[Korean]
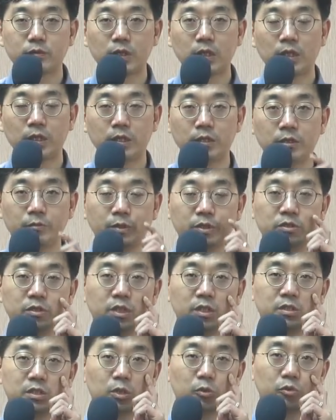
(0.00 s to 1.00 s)
하나님의
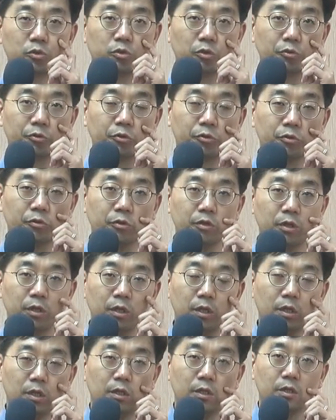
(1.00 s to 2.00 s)
은혜의 차원이 어떤
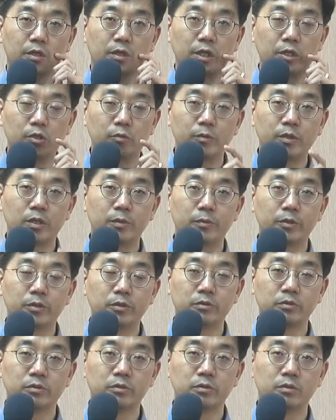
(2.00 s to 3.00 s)

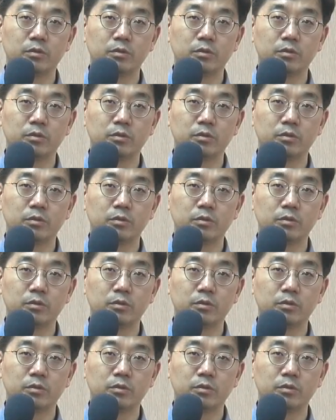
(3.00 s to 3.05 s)
개념이냐면은